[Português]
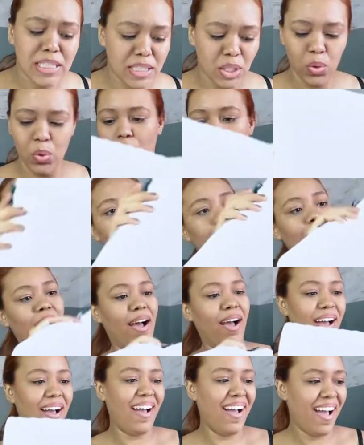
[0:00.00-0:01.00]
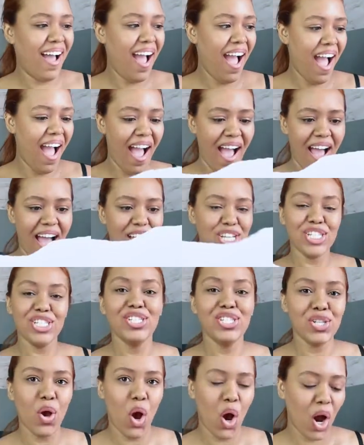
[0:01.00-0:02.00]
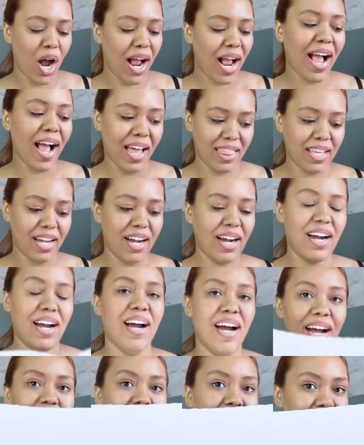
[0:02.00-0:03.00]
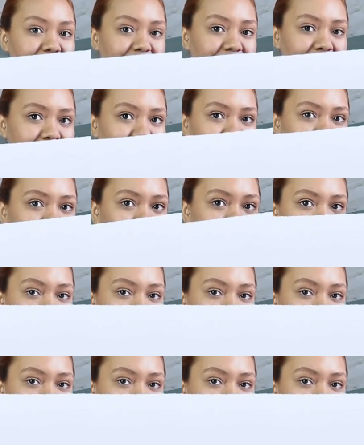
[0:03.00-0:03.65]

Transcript: e esse travesseiro nos permite desfrutar disso, aumentando o nosso